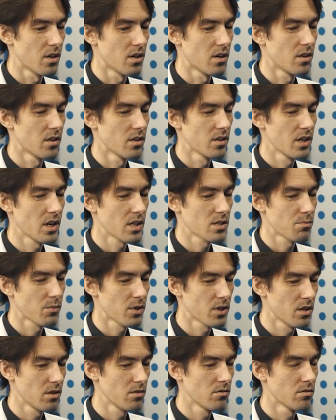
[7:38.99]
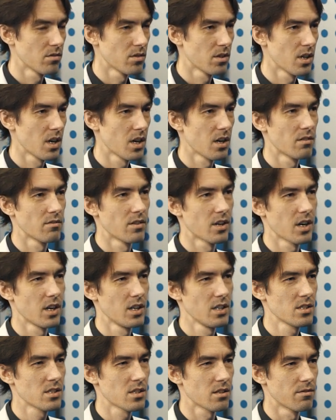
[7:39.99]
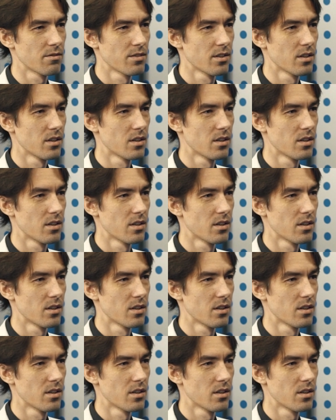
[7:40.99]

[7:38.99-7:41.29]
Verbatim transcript: А, я смотрю на вокалистов,